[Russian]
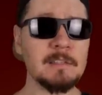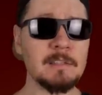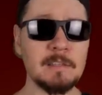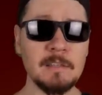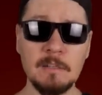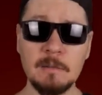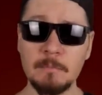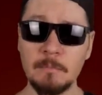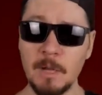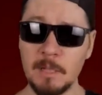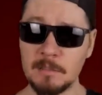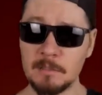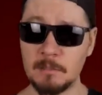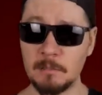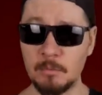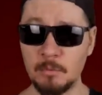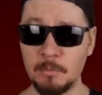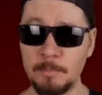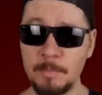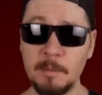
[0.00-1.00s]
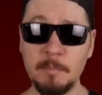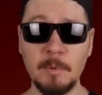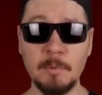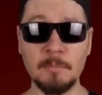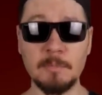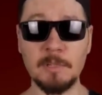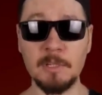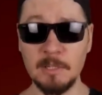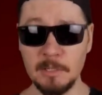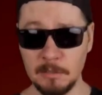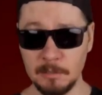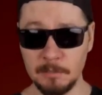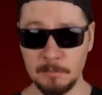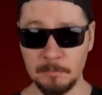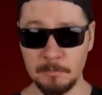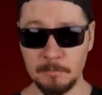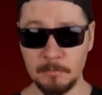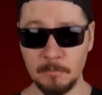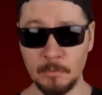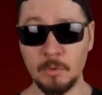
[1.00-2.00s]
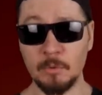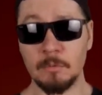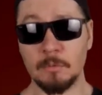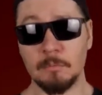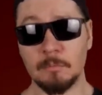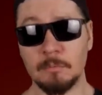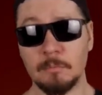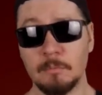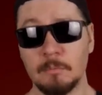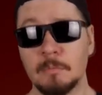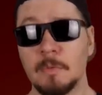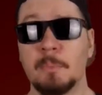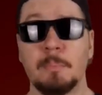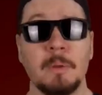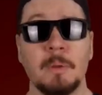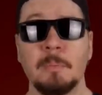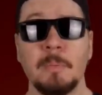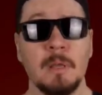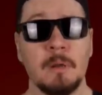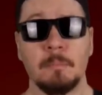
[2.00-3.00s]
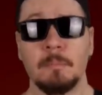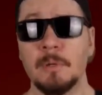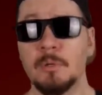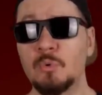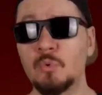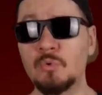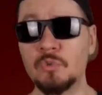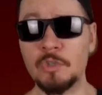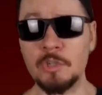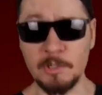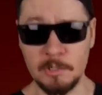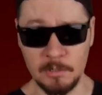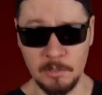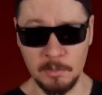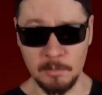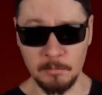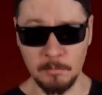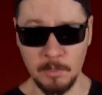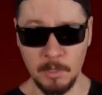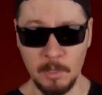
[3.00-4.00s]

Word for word: заниматься любимым делом, ну, например, быть учителем,